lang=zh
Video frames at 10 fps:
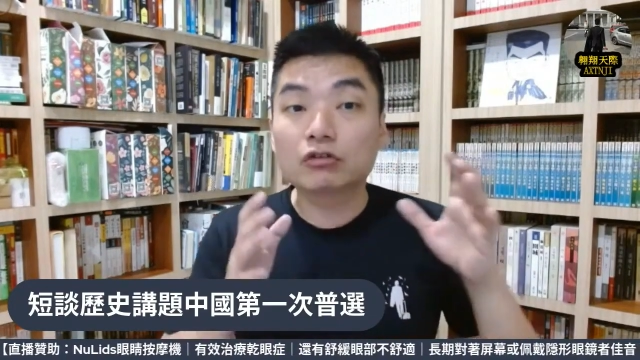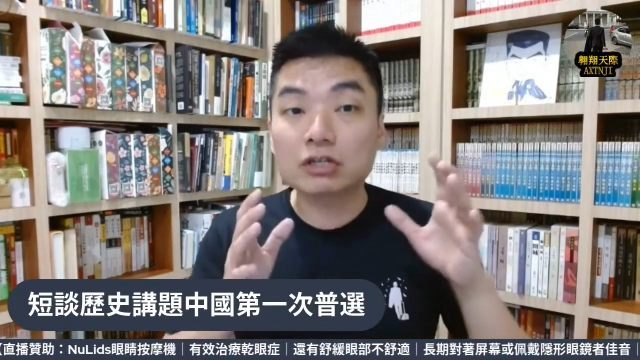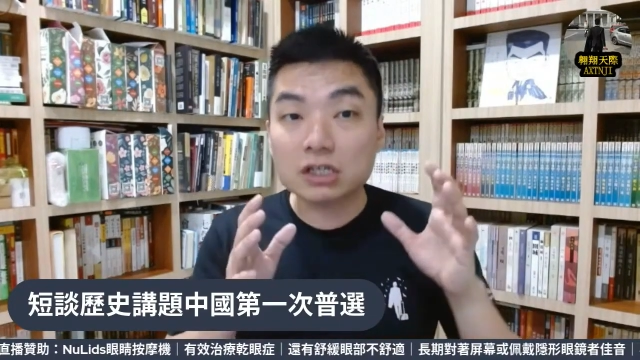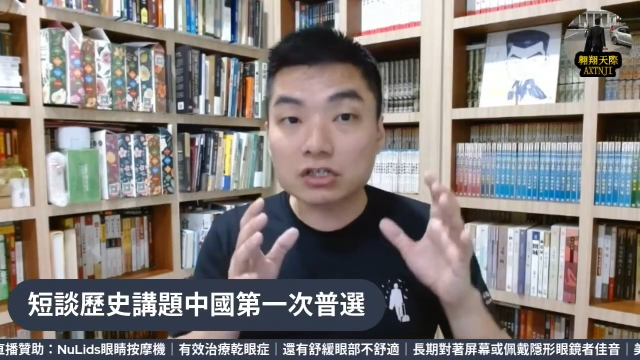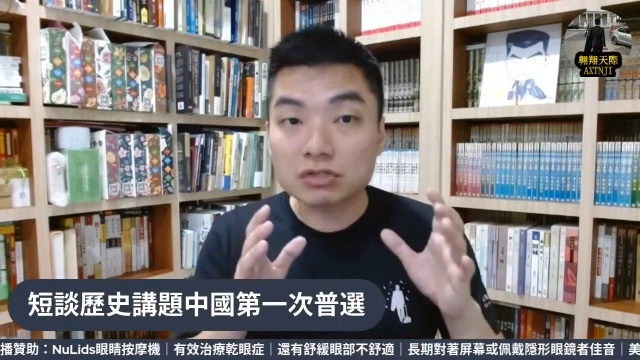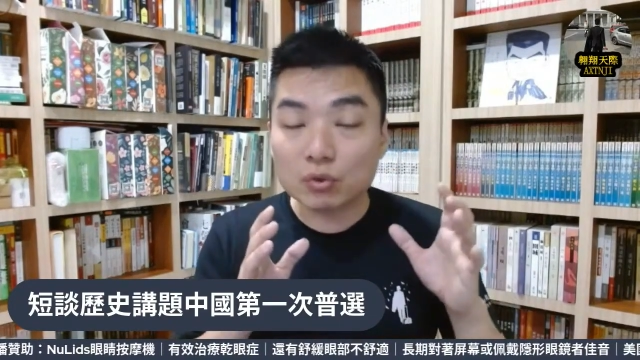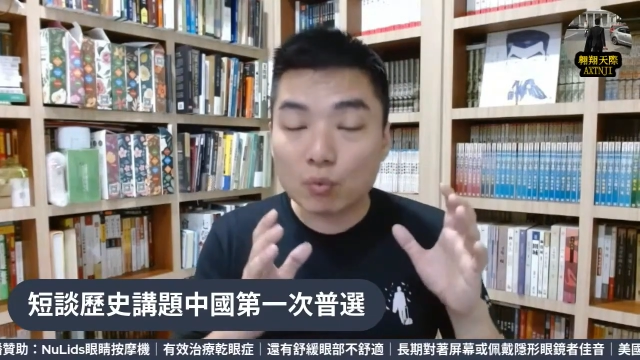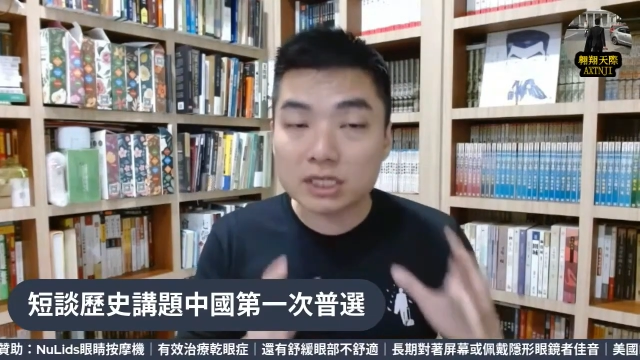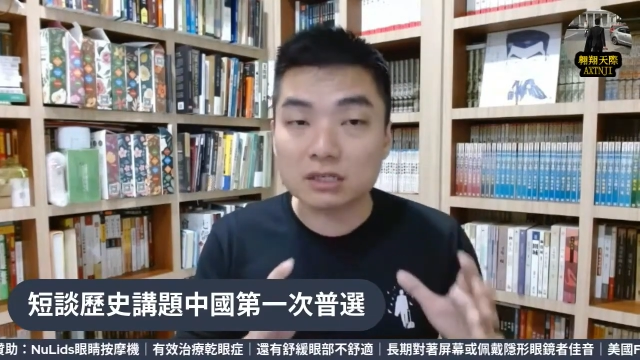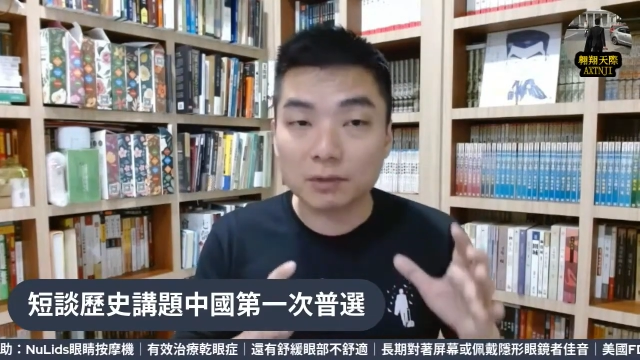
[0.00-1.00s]
所以这就是
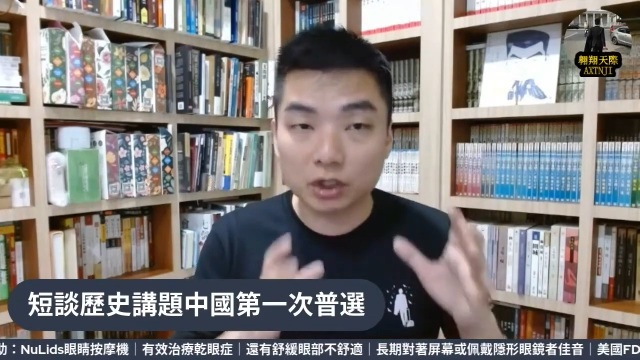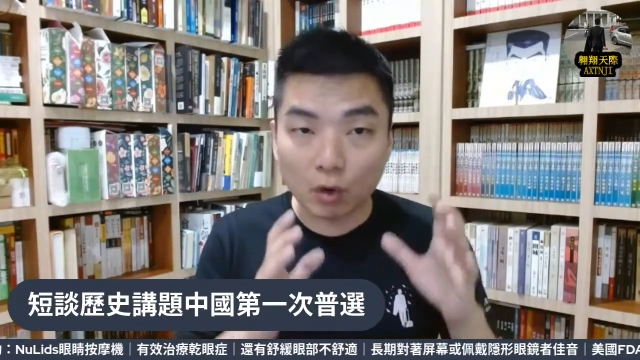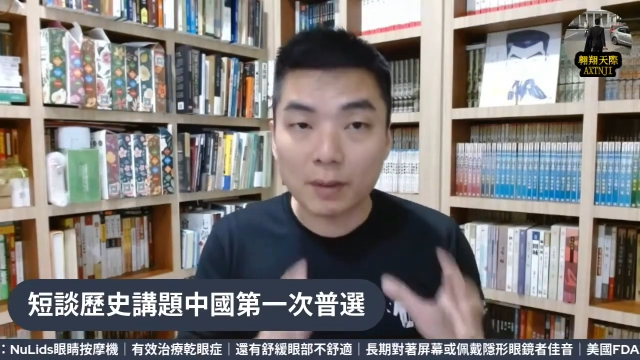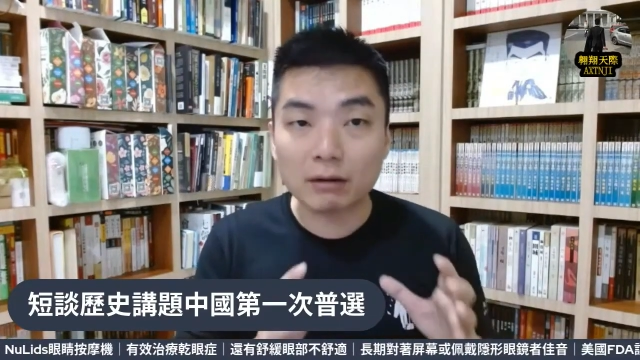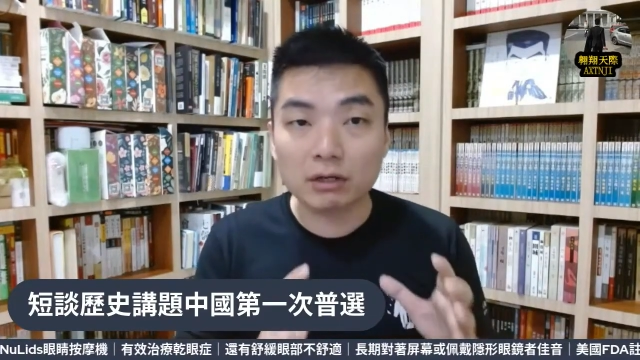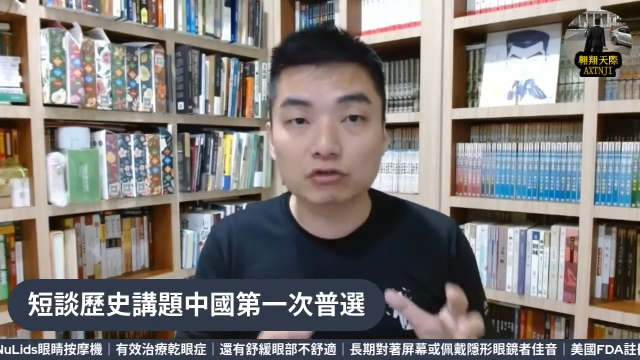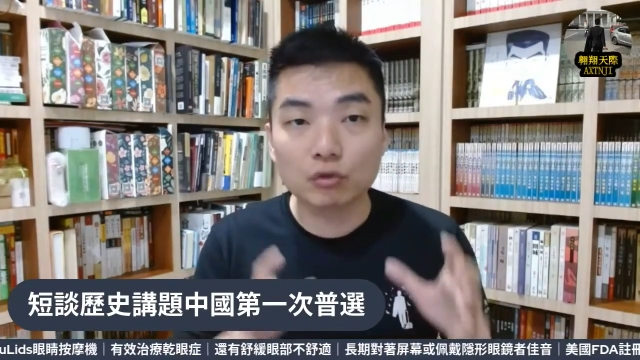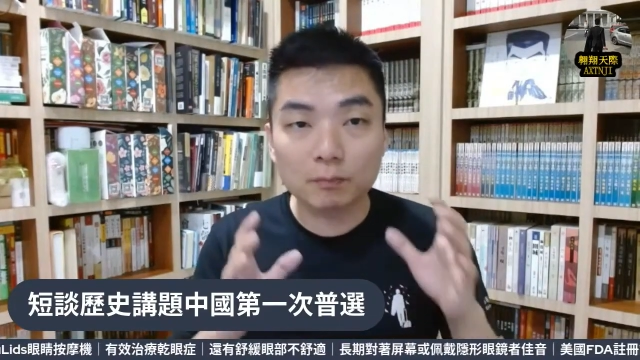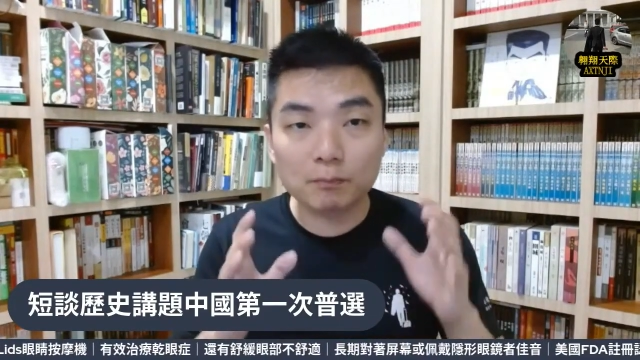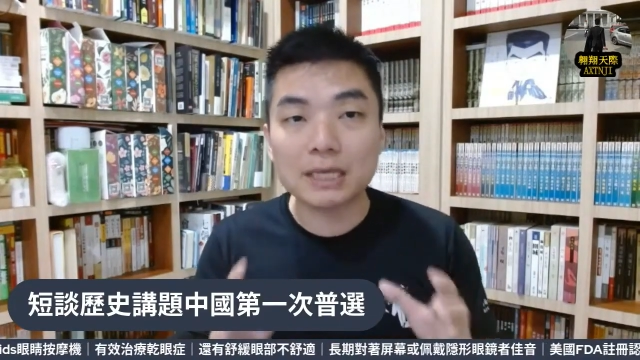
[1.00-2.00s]
为什么投票人
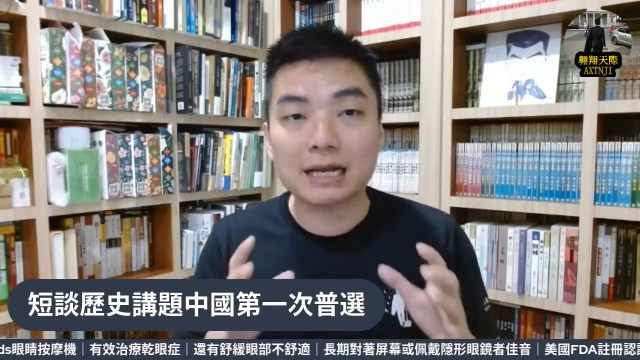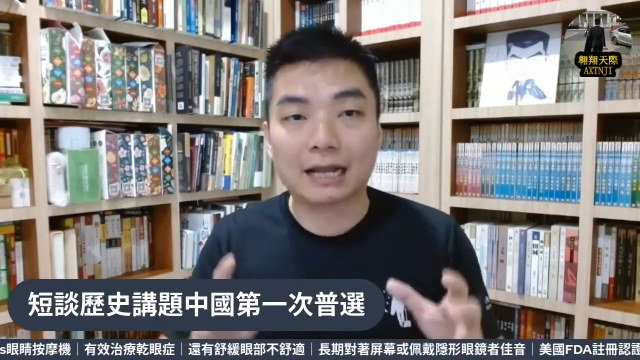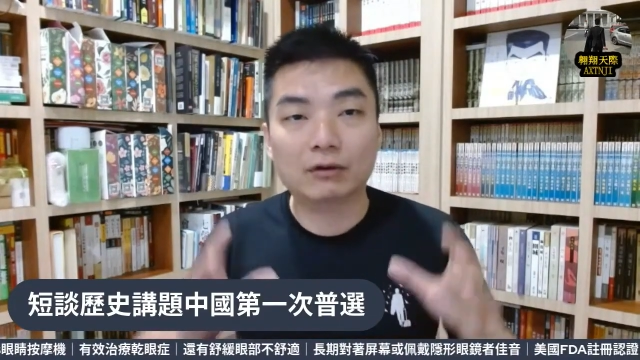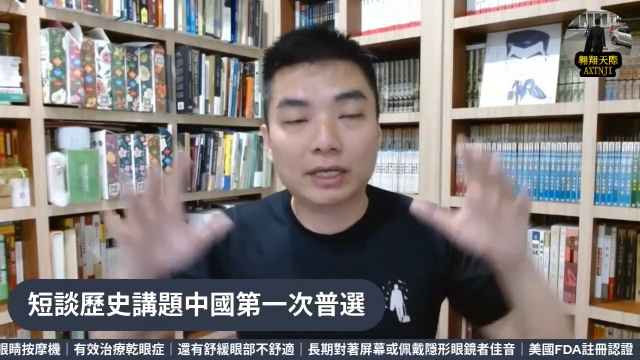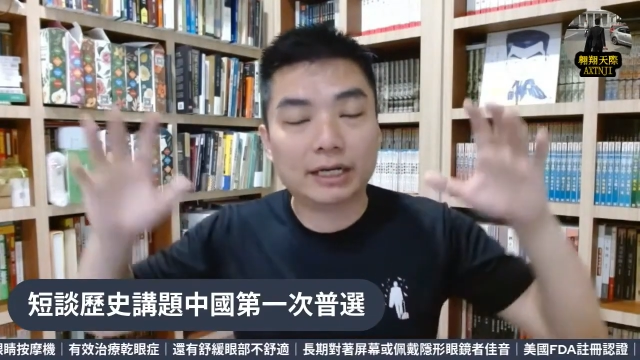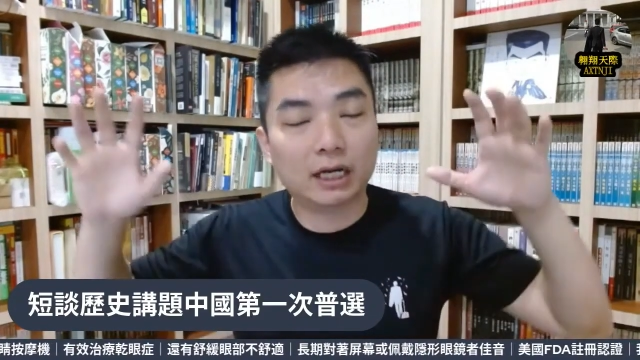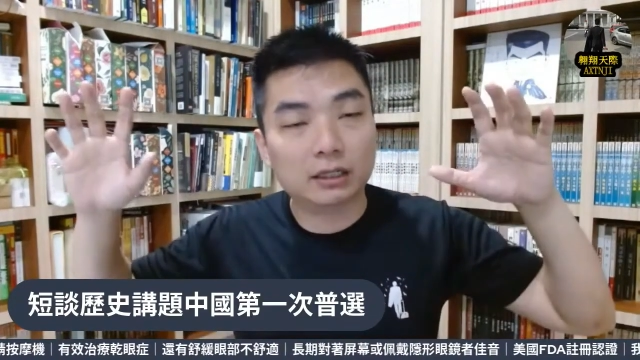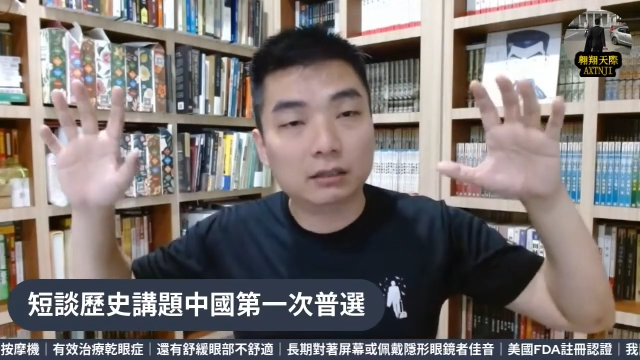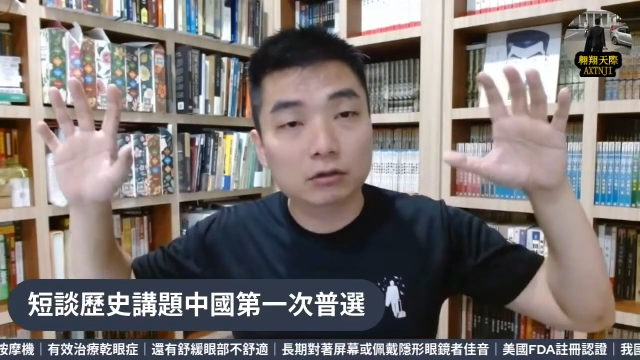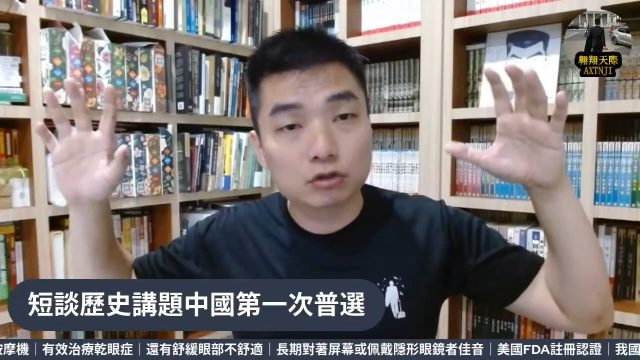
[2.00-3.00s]
数必然会
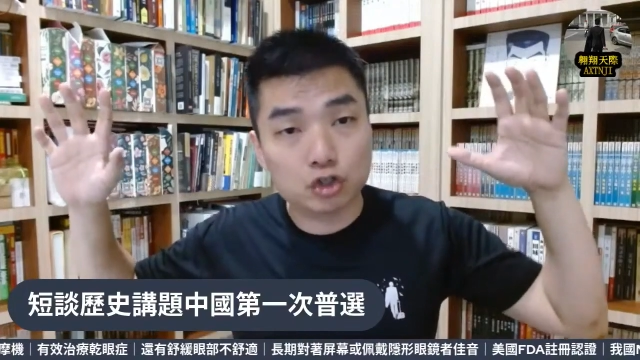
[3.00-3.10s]
跟